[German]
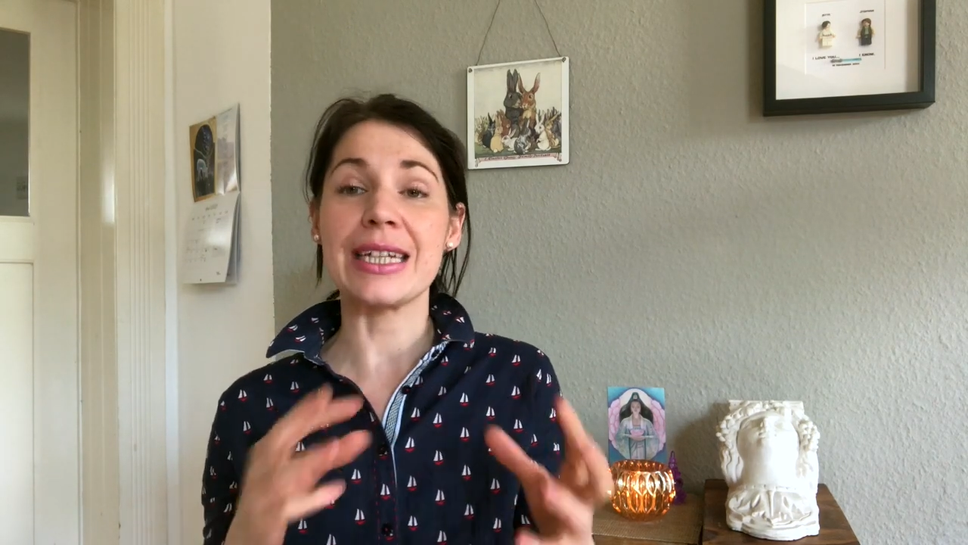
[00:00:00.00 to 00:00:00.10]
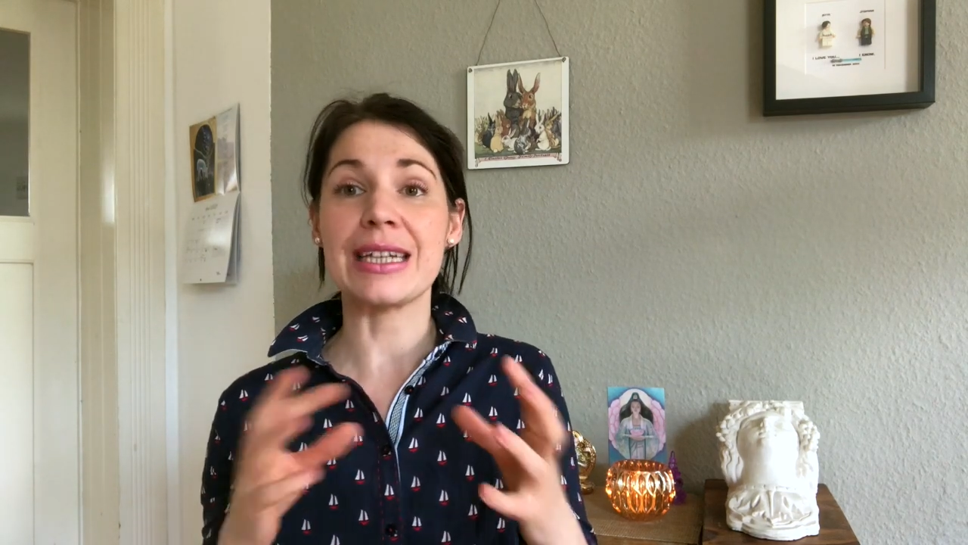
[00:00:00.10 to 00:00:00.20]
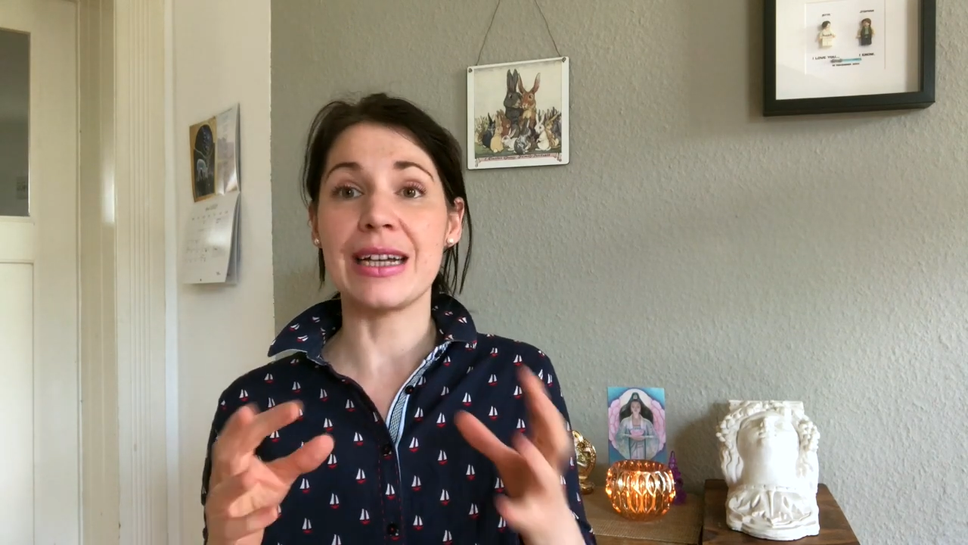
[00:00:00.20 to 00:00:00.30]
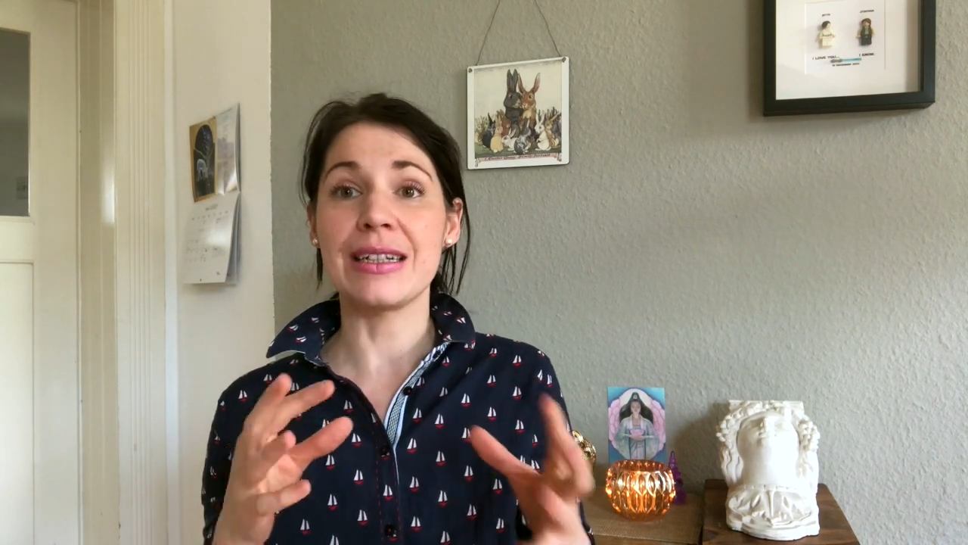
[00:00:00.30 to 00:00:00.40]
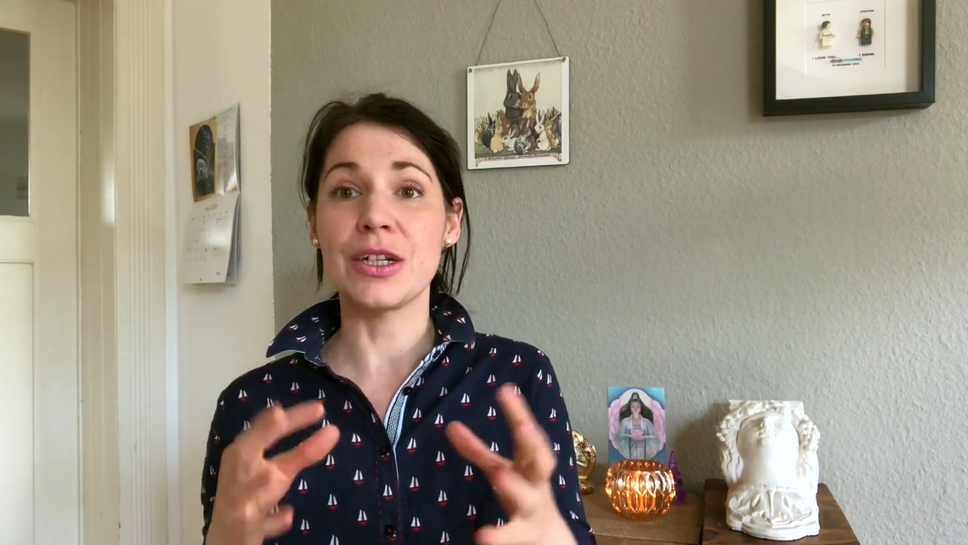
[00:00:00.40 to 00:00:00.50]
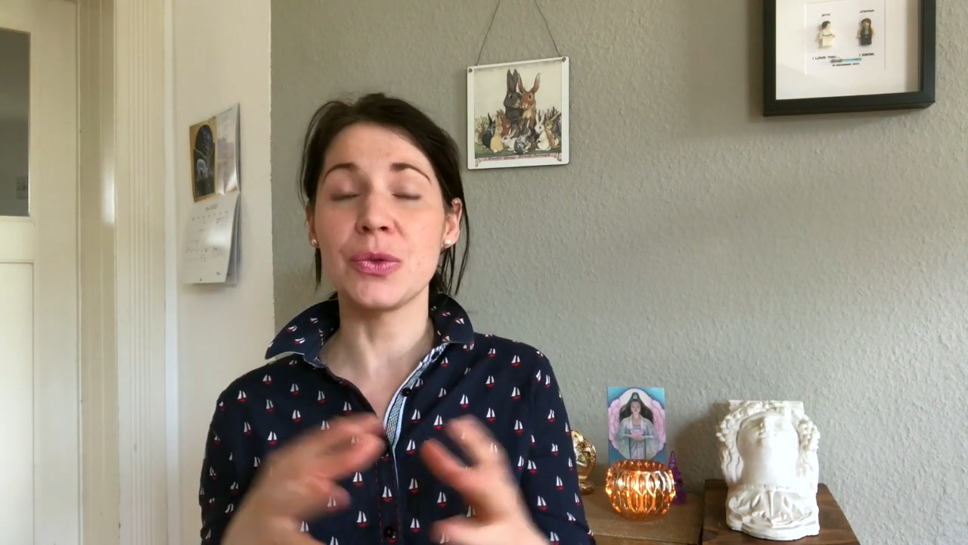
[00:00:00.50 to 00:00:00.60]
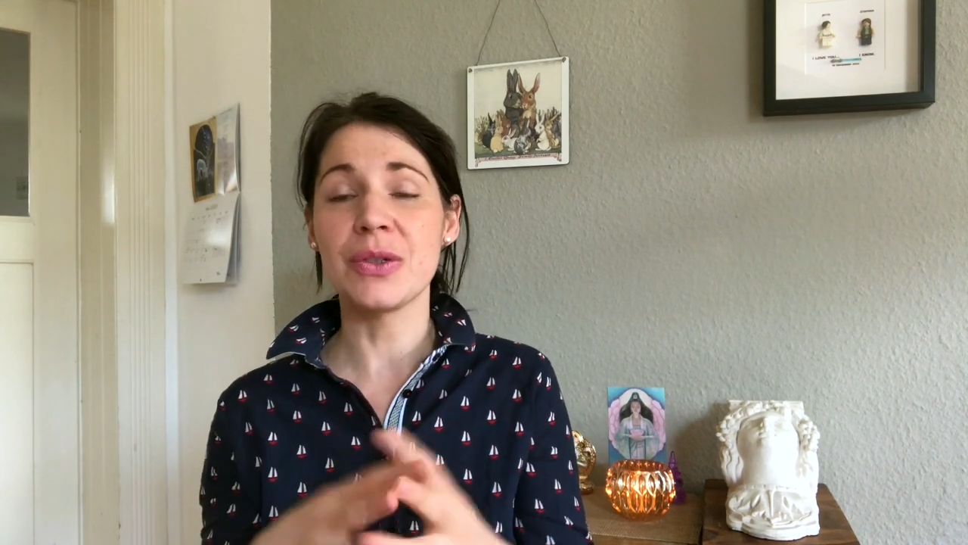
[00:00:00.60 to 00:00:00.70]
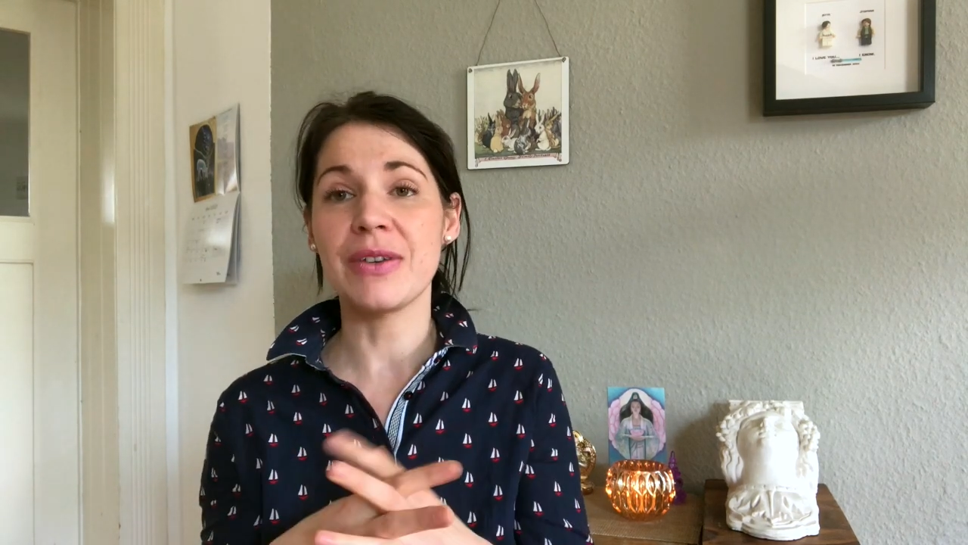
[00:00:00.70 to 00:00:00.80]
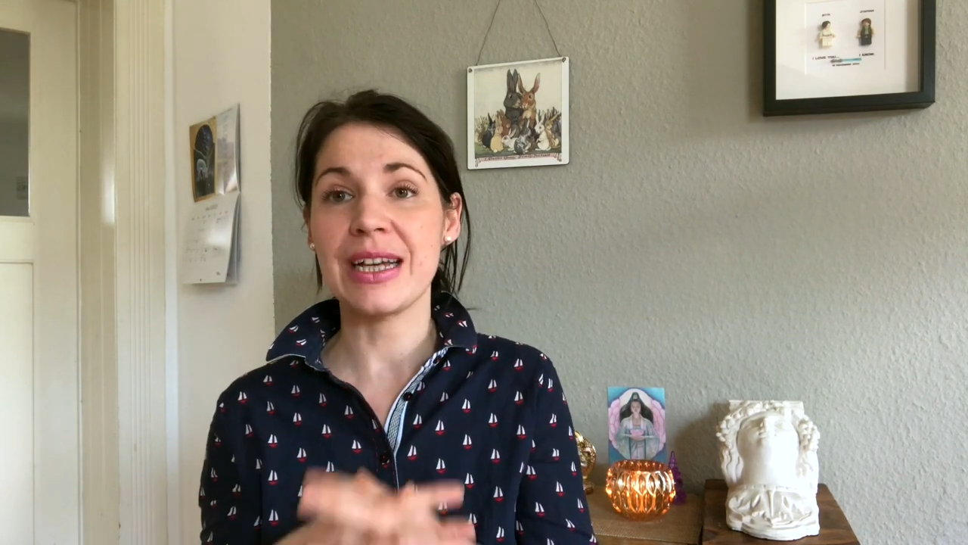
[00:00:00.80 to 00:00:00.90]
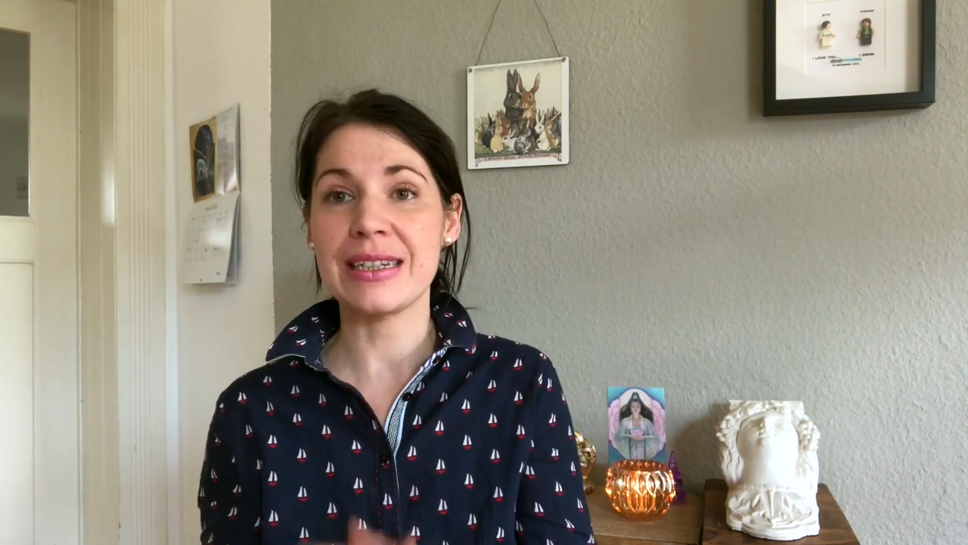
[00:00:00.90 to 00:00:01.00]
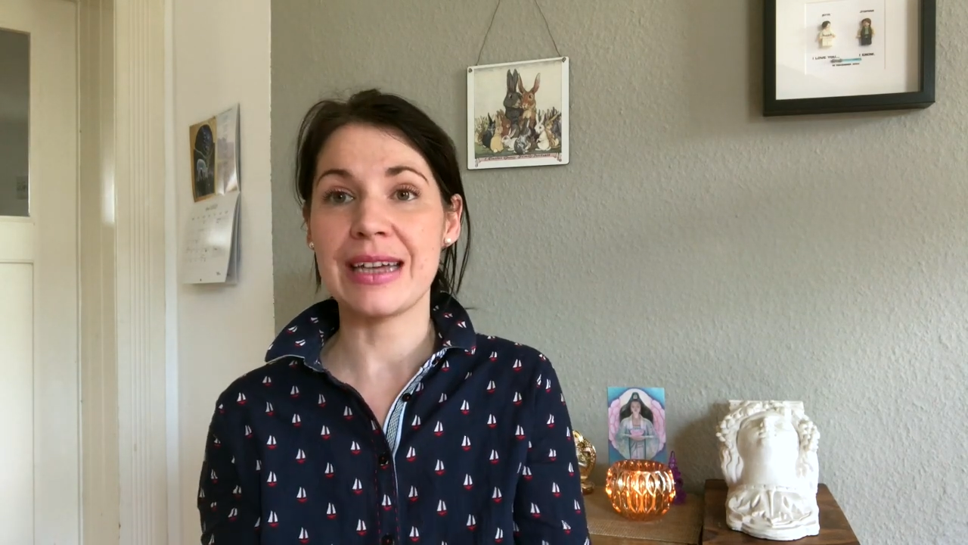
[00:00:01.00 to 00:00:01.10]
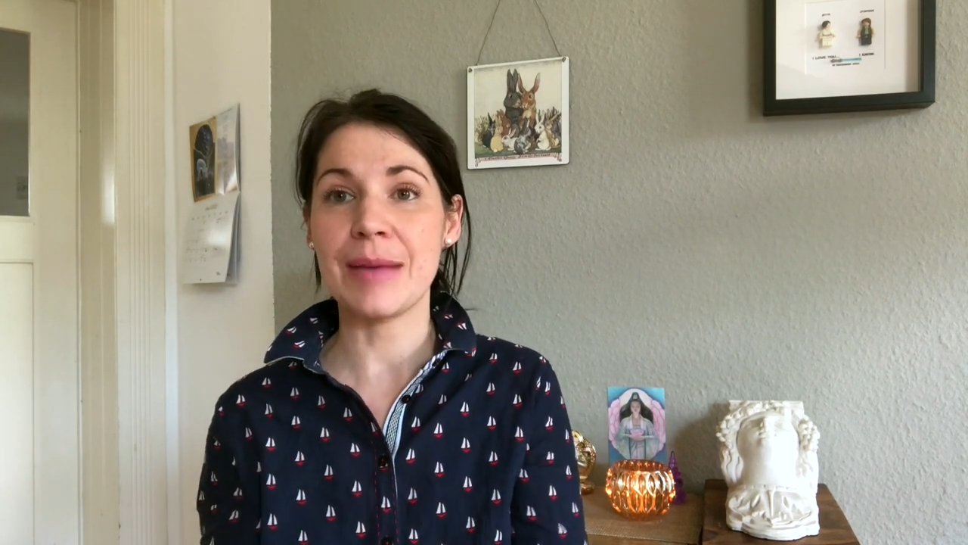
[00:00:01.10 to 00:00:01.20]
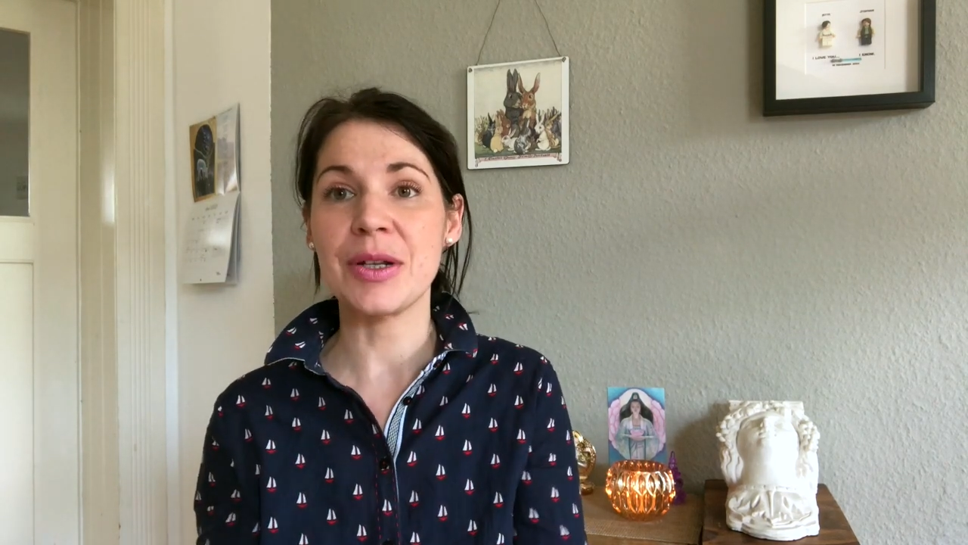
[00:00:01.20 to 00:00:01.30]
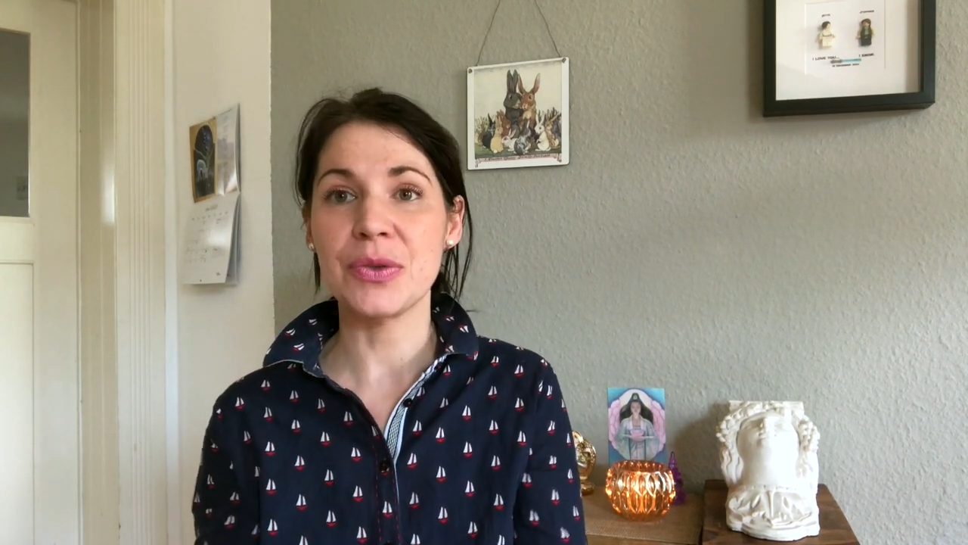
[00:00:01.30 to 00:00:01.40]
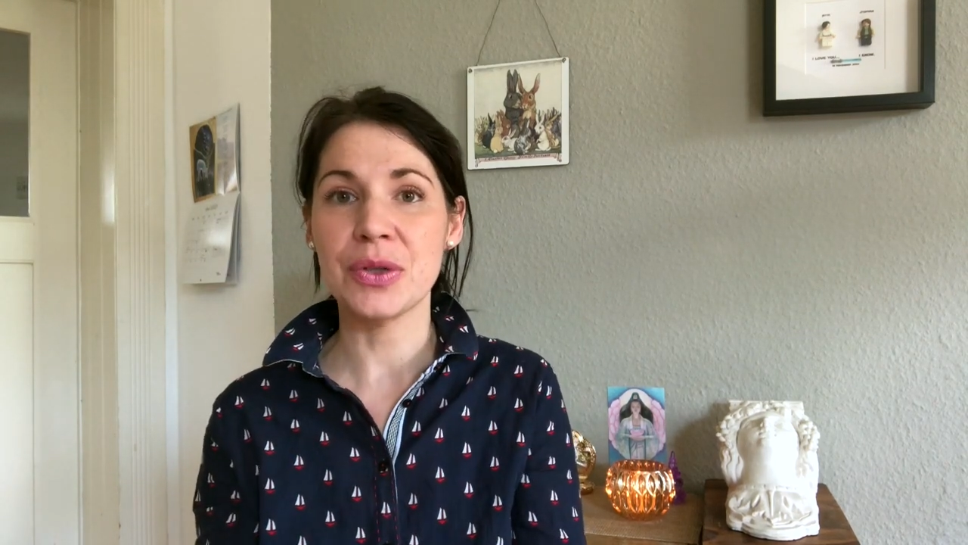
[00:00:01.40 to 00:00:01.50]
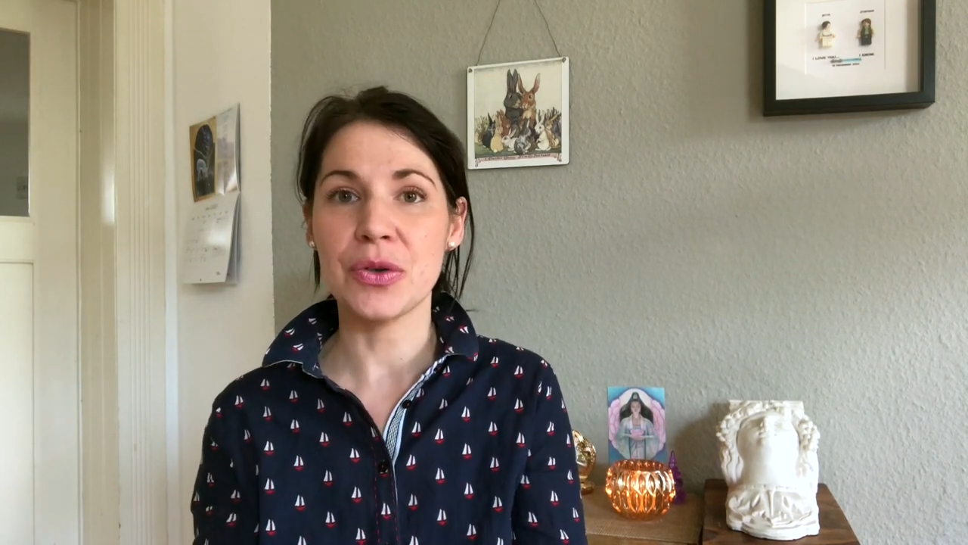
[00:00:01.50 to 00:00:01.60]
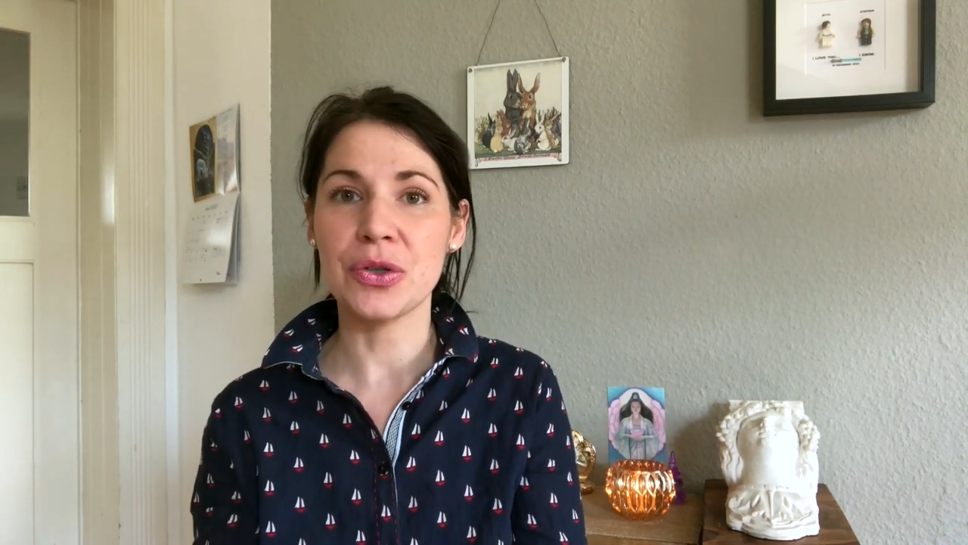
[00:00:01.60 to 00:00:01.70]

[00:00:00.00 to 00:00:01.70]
jetzt gerade in der Schlussphase kam natürlich auch